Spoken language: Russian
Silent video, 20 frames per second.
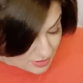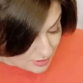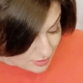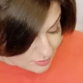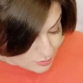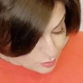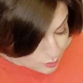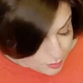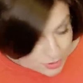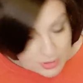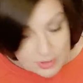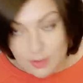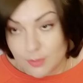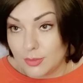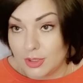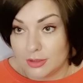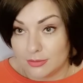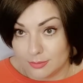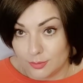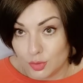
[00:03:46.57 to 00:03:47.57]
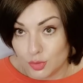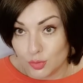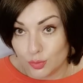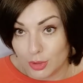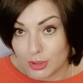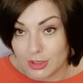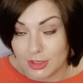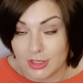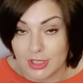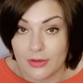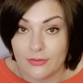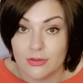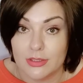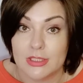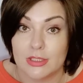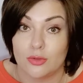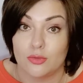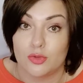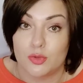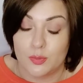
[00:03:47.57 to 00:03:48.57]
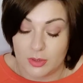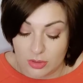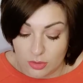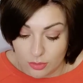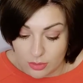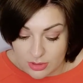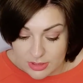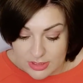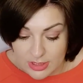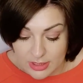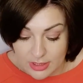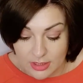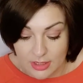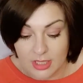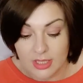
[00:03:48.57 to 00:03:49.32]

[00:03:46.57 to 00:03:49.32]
суперская. Мне безумно она нравилась, она у нас под елкой стояла.